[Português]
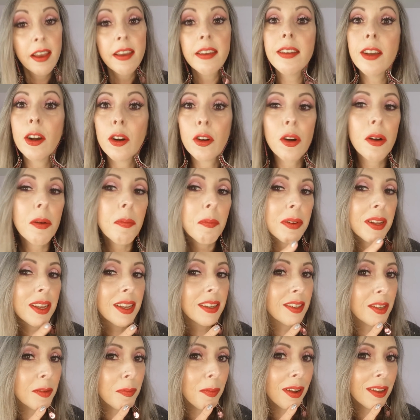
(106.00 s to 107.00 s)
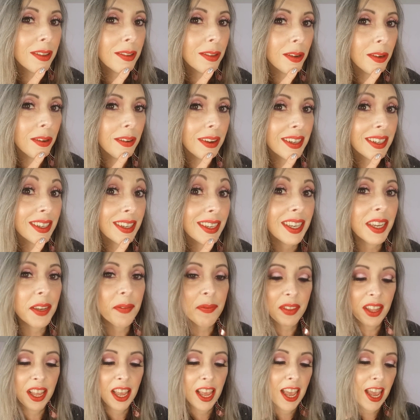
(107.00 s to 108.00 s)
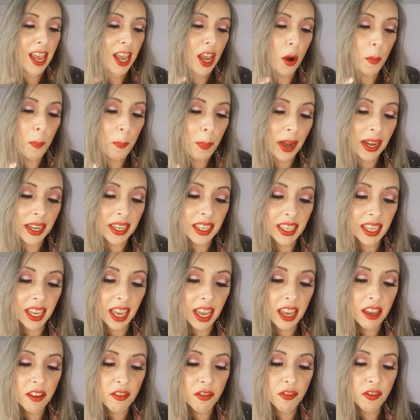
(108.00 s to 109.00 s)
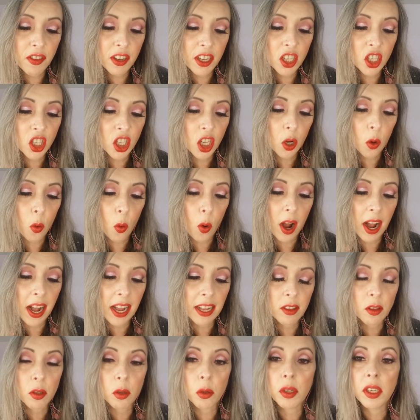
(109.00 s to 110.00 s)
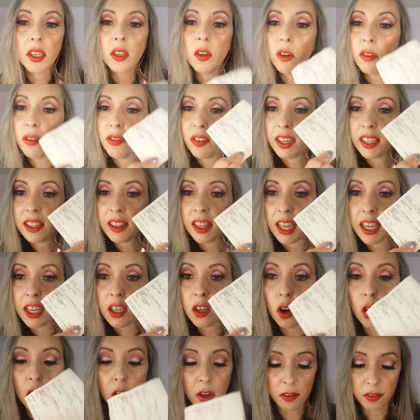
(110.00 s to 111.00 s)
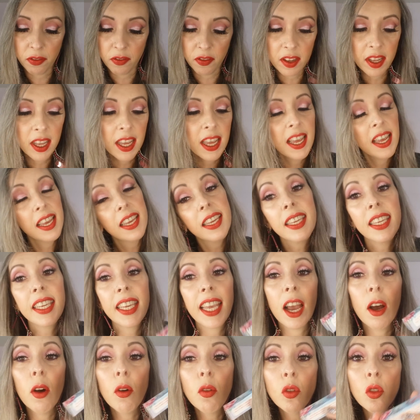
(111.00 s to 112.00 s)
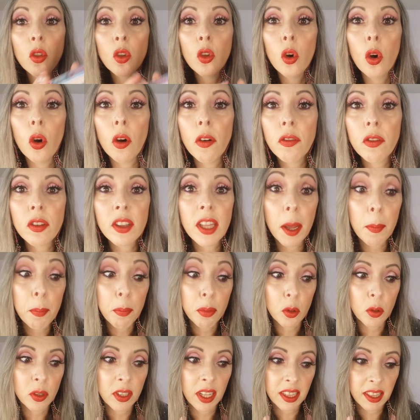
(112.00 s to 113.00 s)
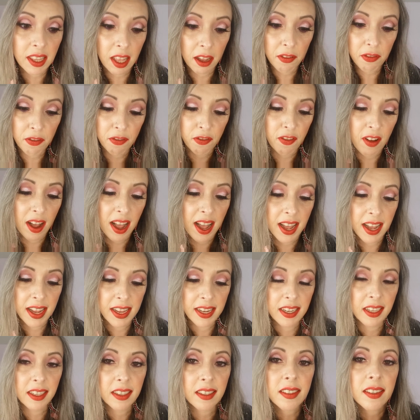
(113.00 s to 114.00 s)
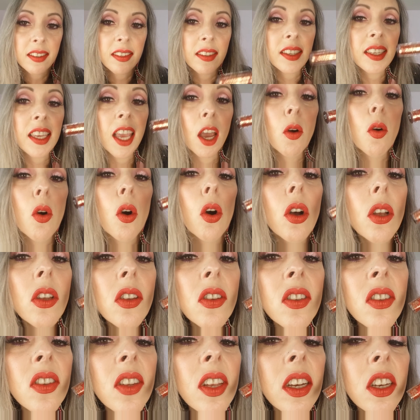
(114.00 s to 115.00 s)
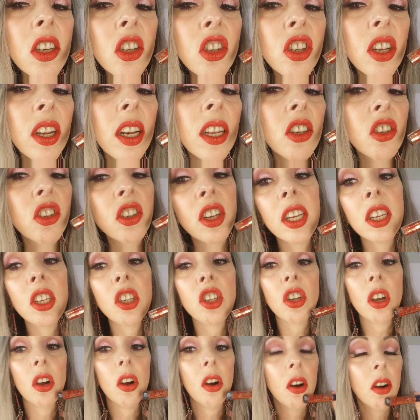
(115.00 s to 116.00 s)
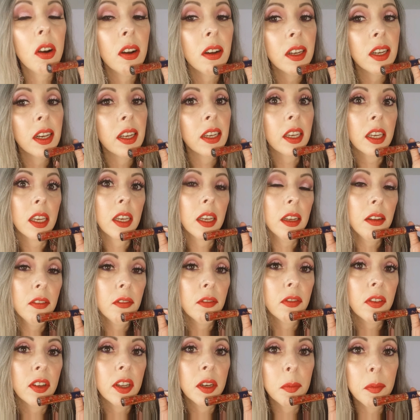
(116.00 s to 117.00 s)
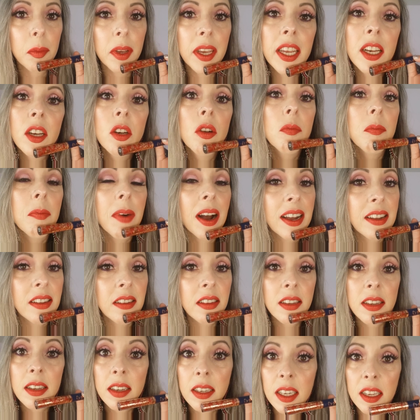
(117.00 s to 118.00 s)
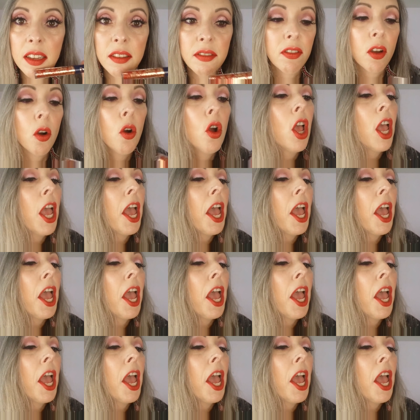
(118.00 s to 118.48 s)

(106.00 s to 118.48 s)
E eu comprei esse batom aqui, eu paguei R$24,99, que é o novo da Bruna Tavares, que é o Rosângela. Gente, olha que vermelho mais incrível.